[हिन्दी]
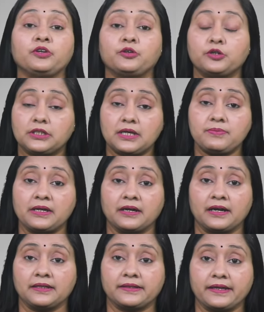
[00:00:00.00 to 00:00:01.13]
विरोध की भी कर
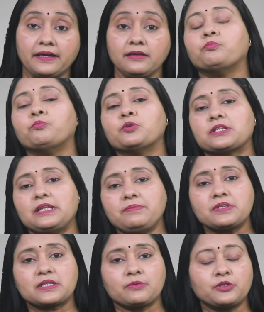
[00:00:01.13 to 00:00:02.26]
लेते हैं मुस्लिम
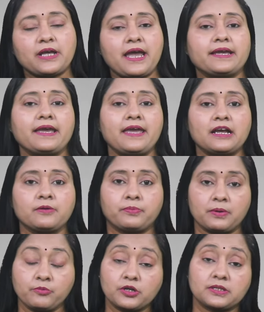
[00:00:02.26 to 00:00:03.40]
समुदाय के एक प्रमुख